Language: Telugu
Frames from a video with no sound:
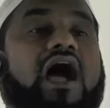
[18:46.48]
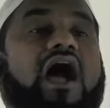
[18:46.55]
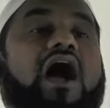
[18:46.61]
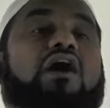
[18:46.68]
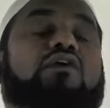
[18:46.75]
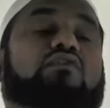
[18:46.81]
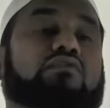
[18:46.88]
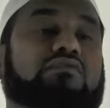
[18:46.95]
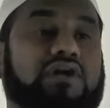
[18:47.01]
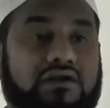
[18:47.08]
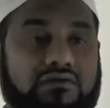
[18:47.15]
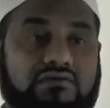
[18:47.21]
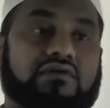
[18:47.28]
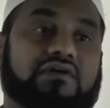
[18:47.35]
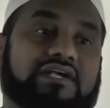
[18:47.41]
ఆ
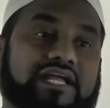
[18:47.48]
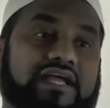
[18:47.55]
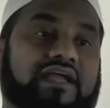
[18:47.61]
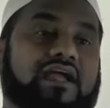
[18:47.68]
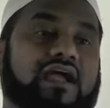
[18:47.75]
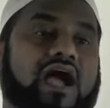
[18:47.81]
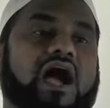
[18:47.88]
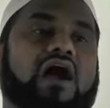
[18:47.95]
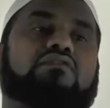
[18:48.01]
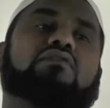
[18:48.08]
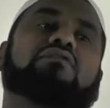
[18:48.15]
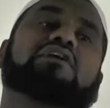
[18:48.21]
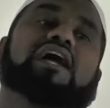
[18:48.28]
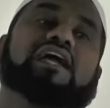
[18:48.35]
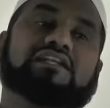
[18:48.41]
కుక్కను కొంటే ఆ
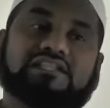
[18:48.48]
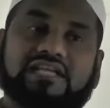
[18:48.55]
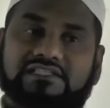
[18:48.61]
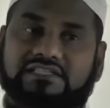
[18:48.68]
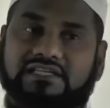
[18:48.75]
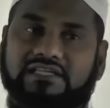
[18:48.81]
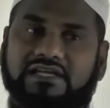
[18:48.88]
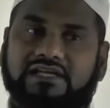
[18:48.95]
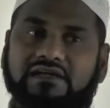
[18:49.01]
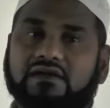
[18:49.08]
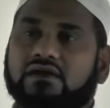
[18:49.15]
కుక్క ఏం చేసింది